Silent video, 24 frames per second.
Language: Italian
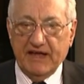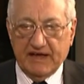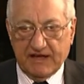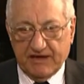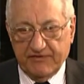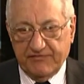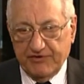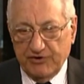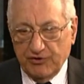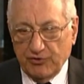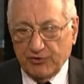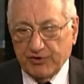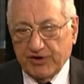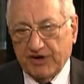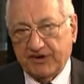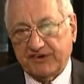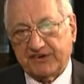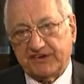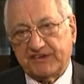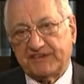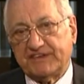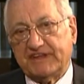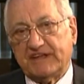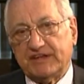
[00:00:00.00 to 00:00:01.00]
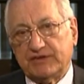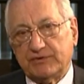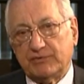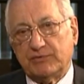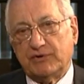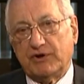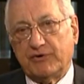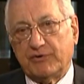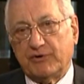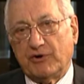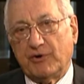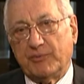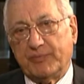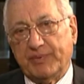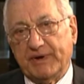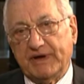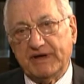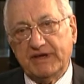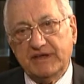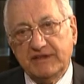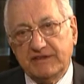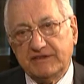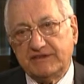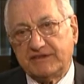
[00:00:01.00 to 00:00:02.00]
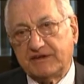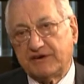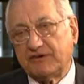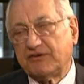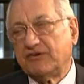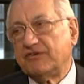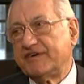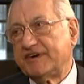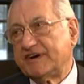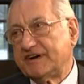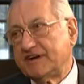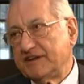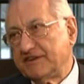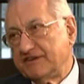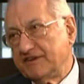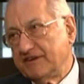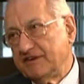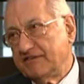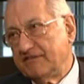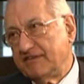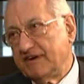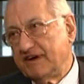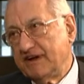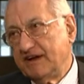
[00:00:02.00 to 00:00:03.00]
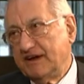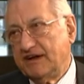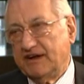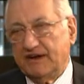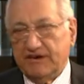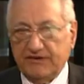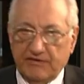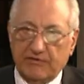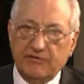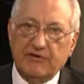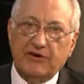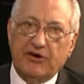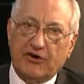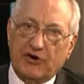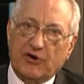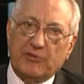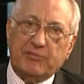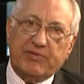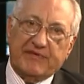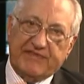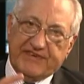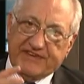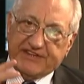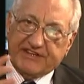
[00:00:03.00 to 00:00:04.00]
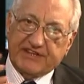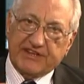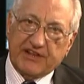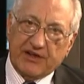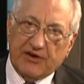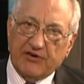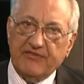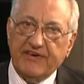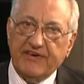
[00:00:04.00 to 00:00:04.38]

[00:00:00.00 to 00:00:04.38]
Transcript: che finora c'è stata un'Europa intergovernativa, cioè un'Europa fatta da